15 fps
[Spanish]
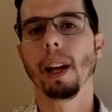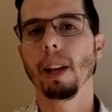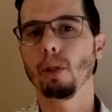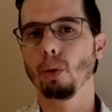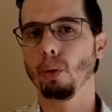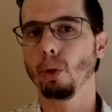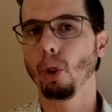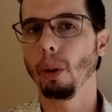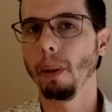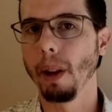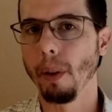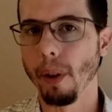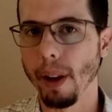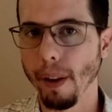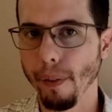es un
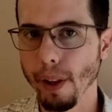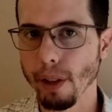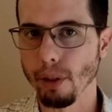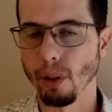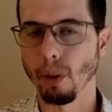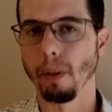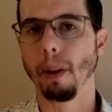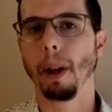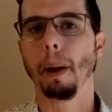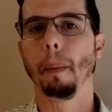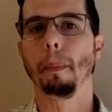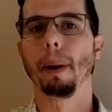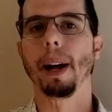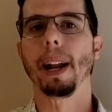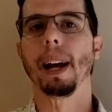doble beneficio
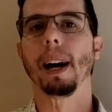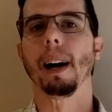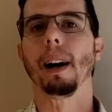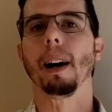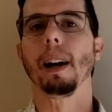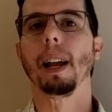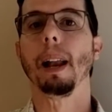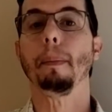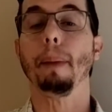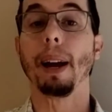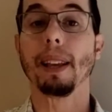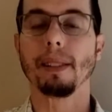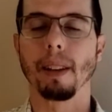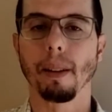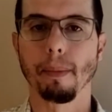para el
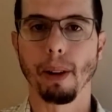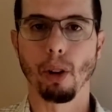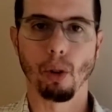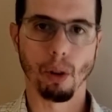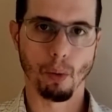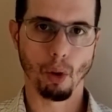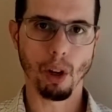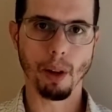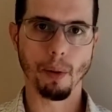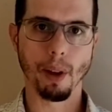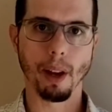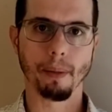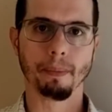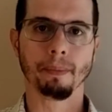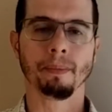país hermano de
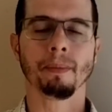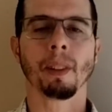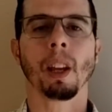Bolivia.